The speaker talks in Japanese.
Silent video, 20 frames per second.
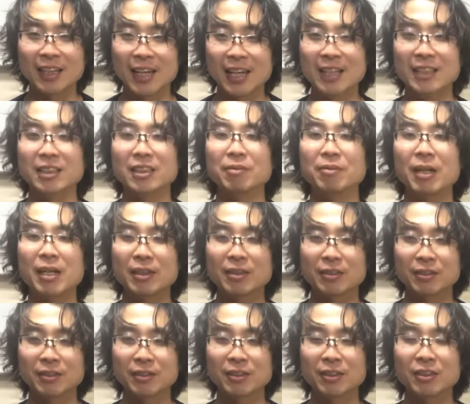えー、
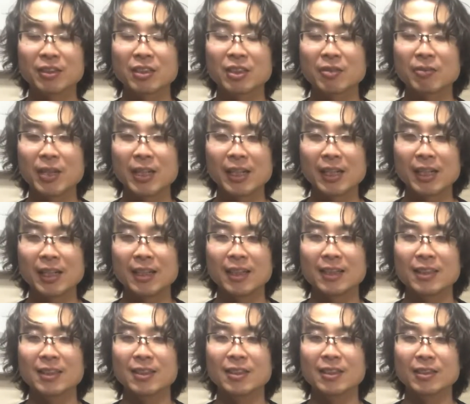スマークのすぐそばで
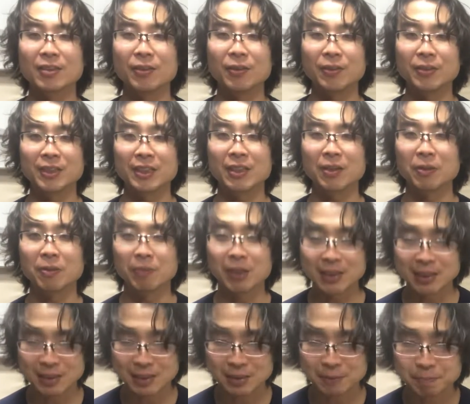レッスンをしており
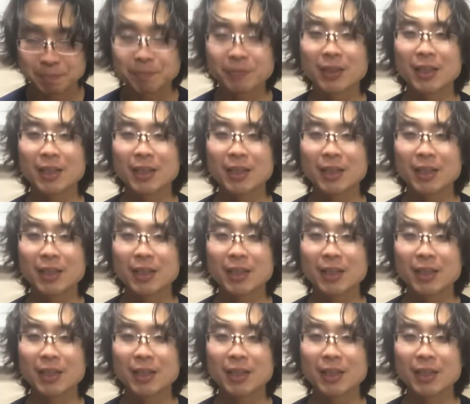ます